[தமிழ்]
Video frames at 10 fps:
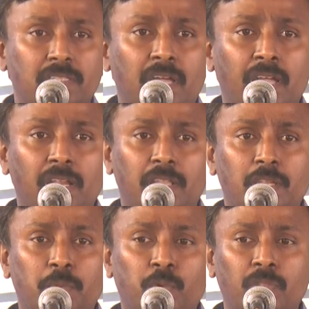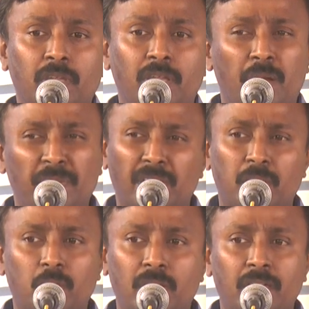சாயல் இருந்துட்டு போகுது
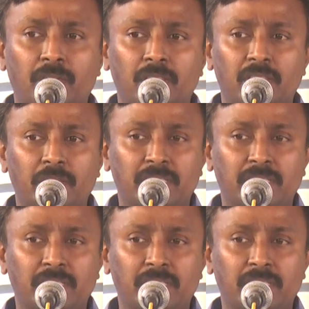அப்படிங்கிறத கூட நான் வந்து